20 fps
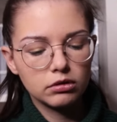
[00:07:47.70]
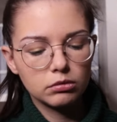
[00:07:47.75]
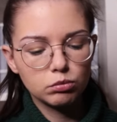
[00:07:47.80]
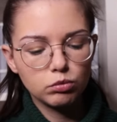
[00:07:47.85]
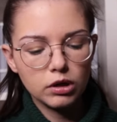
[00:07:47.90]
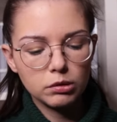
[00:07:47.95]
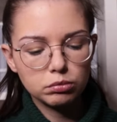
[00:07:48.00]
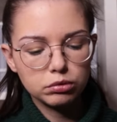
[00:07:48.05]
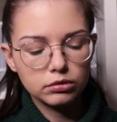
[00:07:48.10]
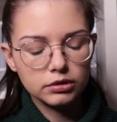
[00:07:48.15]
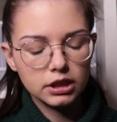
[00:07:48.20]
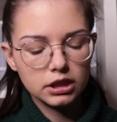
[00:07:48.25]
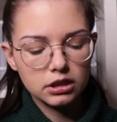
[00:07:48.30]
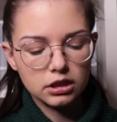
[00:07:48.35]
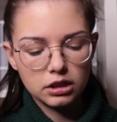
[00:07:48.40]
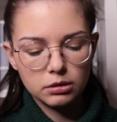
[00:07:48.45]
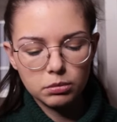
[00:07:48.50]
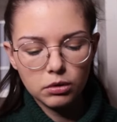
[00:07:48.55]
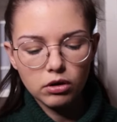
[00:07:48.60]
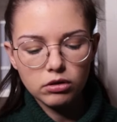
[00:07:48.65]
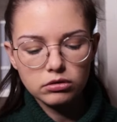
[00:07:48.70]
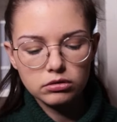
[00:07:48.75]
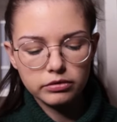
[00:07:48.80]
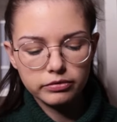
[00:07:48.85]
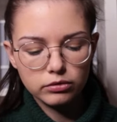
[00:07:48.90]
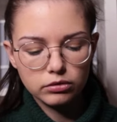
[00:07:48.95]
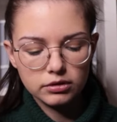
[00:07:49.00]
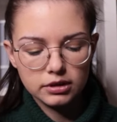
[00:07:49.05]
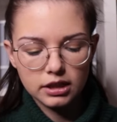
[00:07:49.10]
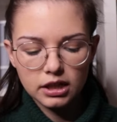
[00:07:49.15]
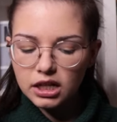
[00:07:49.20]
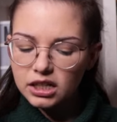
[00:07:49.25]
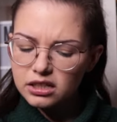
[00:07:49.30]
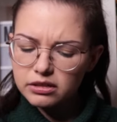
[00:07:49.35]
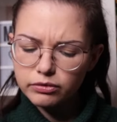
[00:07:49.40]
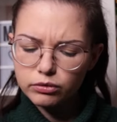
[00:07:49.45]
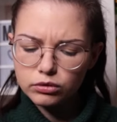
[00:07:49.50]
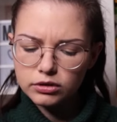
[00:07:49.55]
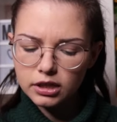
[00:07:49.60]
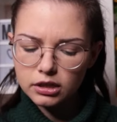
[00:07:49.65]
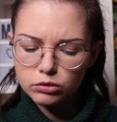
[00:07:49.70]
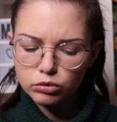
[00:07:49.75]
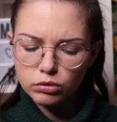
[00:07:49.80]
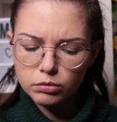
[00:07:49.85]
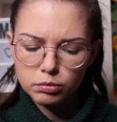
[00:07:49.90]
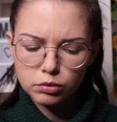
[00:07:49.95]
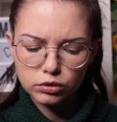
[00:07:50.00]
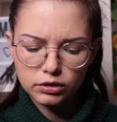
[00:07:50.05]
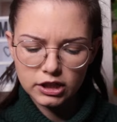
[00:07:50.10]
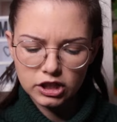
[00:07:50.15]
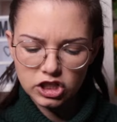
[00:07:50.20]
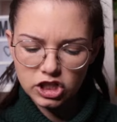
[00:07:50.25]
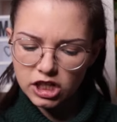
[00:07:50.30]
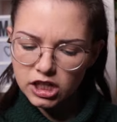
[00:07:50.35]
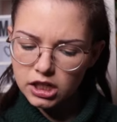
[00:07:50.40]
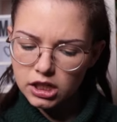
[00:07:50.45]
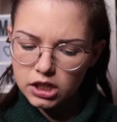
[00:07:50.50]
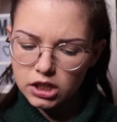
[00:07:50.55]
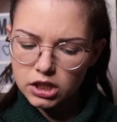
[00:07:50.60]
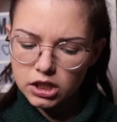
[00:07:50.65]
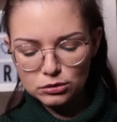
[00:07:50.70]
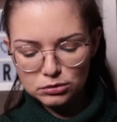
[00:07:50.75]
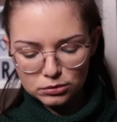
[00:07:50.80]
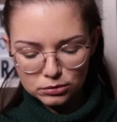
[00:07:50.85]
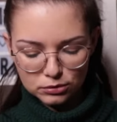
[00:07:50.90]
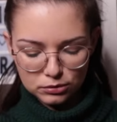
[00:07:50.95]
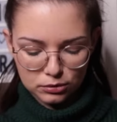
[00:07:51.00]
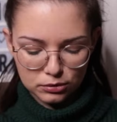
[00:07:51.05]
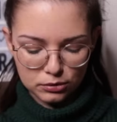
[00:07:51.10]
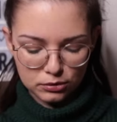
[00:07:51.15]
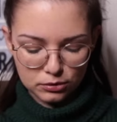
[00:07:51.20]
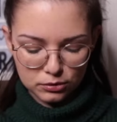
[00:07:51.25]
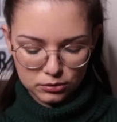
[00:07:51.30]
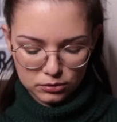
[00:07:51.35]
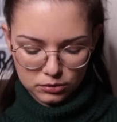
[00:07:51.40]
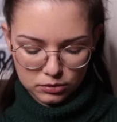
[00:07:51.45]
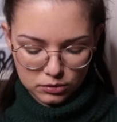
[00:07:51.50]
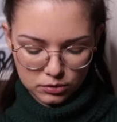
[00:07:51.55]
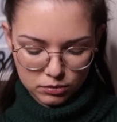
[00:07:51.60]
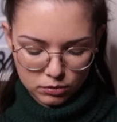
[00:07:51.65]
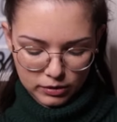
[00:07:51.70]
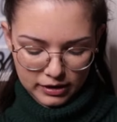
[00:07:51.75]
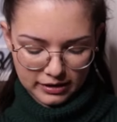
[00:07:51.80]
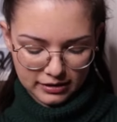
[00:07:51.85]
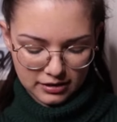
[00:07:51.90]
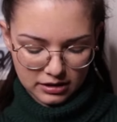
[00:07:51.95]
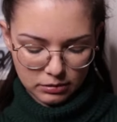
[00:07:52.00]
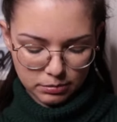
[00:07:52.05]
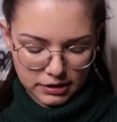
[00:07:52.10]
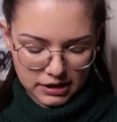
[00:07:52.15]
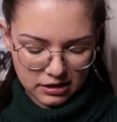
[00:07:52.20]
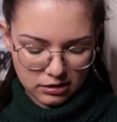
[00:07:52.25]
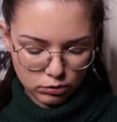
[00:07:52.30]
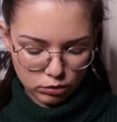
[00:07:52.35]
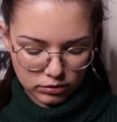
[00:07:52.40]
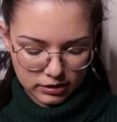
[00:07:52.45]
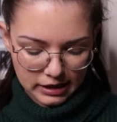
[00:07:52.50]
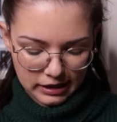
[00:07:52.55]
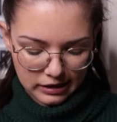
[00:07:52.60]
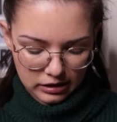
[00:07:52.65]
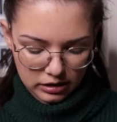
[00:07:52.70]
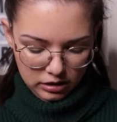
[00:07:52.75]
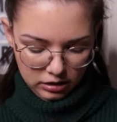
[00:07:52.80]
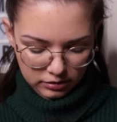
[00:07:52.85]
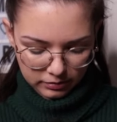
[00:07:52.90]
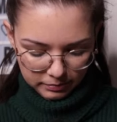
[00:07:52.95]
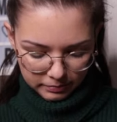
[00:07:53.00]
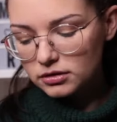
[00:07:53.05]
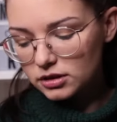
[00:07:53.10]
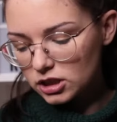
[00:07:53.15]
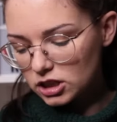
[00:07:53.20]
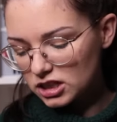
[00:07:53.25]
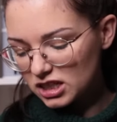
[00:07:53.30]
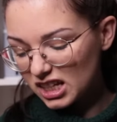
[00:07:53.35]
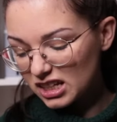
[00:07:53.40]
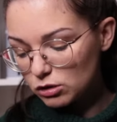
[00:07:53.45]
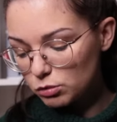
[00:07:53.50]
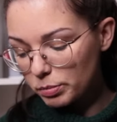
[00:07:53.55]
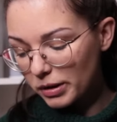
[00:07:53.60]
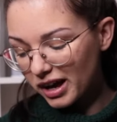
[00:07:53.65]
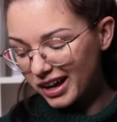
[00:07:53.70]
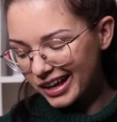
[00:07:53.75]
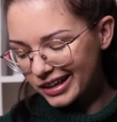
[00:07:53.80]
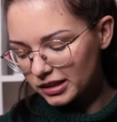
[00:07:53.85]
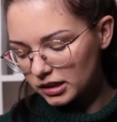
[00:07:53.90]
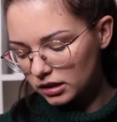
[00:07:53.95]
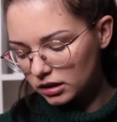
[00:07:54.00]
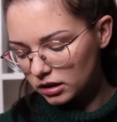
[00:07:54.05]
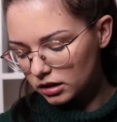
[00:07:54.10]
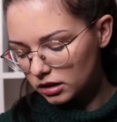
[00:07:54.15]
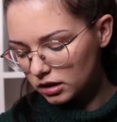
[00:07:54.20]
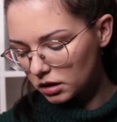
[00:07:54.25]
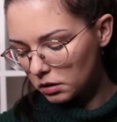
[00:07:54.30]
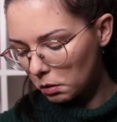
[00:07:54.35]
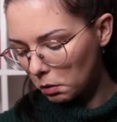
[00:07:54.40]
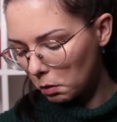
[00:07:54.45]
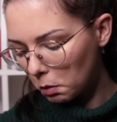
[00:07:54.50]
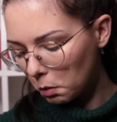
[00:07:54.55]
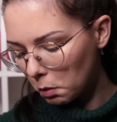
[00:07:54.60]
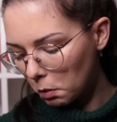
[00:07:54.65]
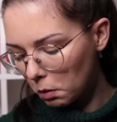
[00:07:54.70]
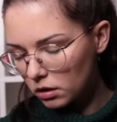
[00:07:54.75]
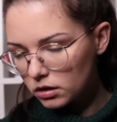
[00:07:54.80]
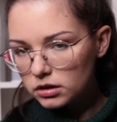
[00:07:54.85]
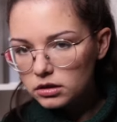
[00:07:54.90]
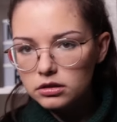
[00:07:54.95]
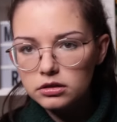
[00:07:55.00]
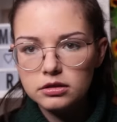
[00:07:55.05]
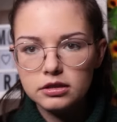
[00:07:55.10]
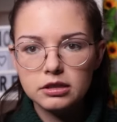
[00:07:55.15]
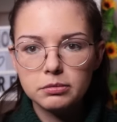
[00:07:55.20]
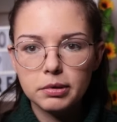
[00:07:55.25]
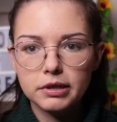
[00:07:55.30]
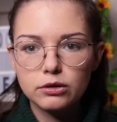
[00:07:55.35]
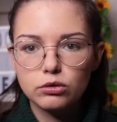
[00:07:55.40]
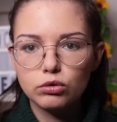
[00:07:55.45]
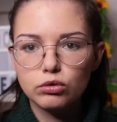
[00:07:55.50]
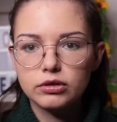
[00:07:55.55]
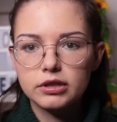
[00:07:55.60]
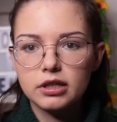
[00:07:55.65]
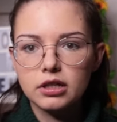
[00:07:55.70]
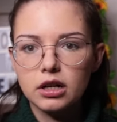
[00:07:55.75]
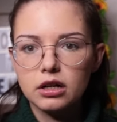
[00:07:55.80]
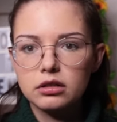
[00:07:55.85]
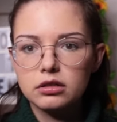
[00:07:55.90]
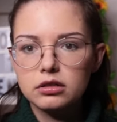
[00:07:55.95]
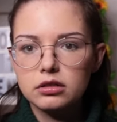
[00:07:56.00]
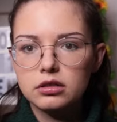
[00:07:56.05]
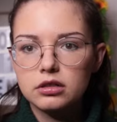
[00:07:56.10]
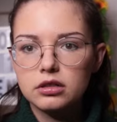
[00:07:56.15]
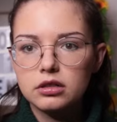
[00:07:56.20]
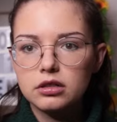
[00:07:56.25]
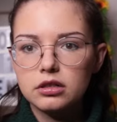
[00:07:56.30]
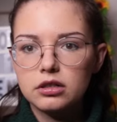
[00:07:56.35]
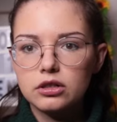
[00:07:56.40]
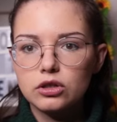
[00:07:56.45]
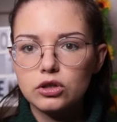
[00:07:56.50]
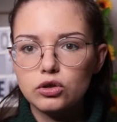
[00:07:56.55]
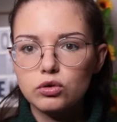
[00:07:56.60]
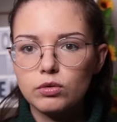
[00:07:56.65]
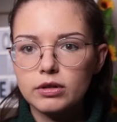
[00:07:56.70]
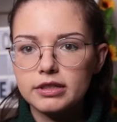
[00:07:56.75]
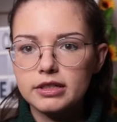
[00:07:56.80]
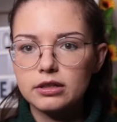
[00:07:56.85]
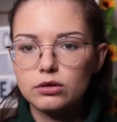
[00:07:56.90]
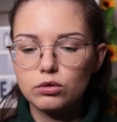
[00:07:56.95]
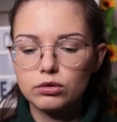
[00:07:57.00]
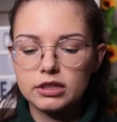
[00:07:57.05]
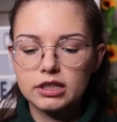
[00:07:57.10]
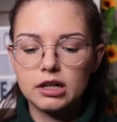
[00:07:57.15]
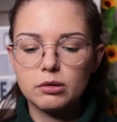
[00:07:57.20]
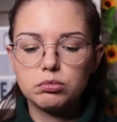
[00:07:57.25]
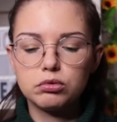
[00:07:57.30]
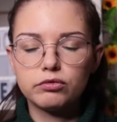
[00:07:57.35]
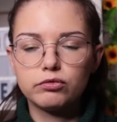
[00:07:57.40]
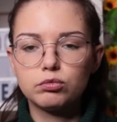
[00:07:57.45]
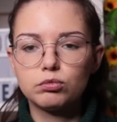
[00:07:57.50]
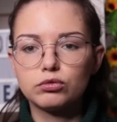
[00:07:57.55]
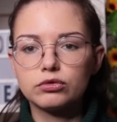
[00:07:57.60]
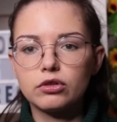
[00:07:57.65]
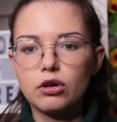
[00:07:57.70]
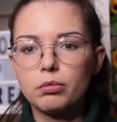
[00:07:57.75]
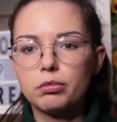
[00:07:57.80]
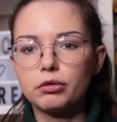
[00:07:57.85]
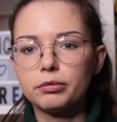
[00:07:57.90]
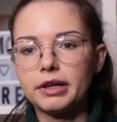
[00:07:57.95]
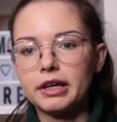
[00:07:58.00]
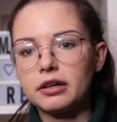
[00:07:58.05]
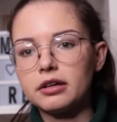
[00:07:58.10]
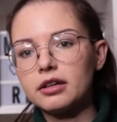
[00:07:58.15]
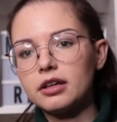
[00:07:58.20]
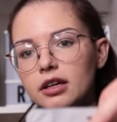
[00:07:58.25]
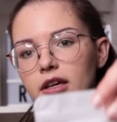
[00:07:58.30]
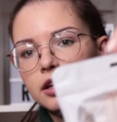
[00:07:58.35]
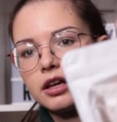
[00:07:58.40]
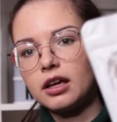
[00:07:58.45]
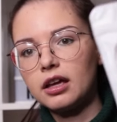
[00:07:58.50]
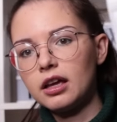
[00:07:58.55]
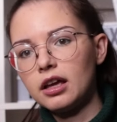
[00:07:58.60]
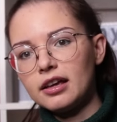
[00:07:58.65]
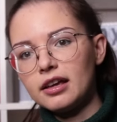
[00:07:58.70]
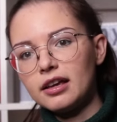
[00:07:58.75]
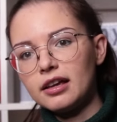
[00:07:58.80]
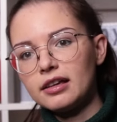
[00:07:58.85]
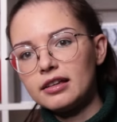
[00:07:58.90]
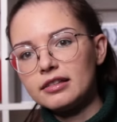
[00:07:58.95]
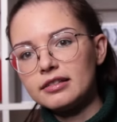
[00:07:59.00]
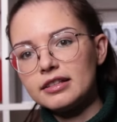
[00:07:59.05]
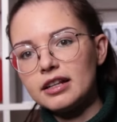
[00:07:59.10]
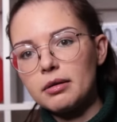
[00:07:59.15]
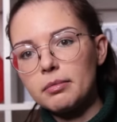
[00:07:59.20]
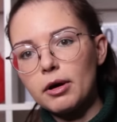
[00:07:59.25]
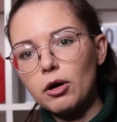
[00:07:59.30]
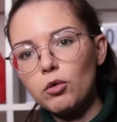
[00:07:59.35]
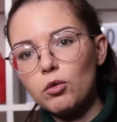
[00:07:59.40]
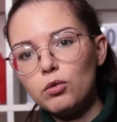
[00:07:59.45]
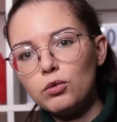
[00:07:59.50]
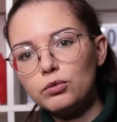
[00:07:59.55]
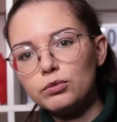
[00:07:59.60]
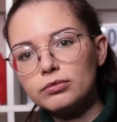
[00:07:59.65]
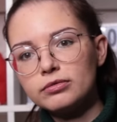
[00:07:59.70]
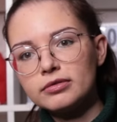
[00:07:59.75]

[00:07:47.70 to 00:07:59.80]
doit moins protéger les bords, sauf que c'est là qu'il faut que ça soit protégé. Donc, euh, ouais, sceptique sur celle-là. J'essaye de pas regarder. C'est pas de ce côté-là c'est ce côté-là pour vous montrer en premier. C'est la marron.